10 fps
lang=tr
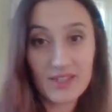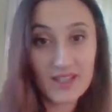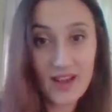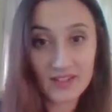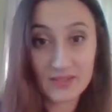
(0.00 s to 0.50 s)

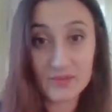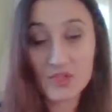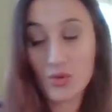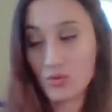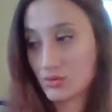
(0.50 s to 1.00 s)

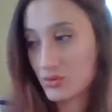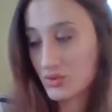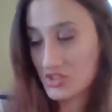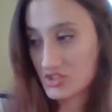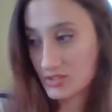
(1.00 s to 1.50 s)
yardımcı olduğu
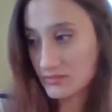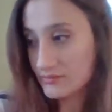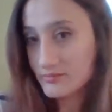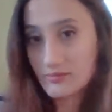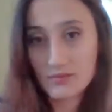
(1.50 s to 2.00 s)
için.
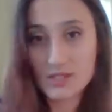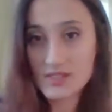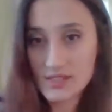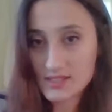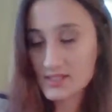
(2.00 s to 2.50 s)

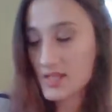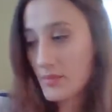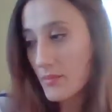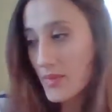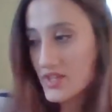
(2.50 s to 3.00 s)
İsterseniz
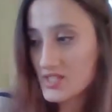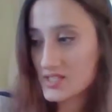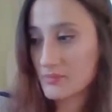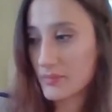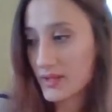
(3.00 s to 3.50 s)
hemen
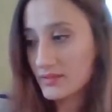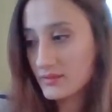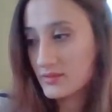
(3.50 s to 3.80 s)
başlayayım ben.